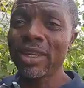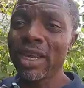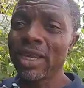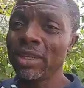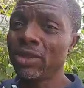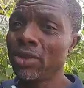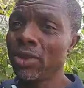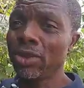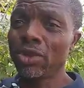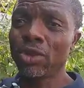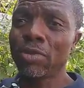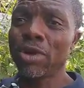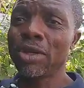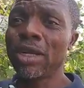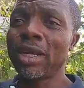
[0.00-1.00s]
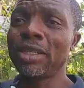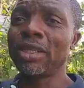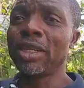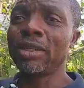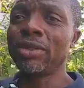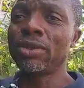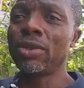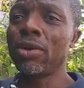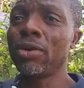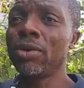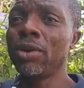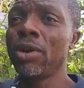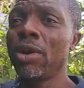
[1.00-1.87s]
de gagner sérieusement d'argent. Donc,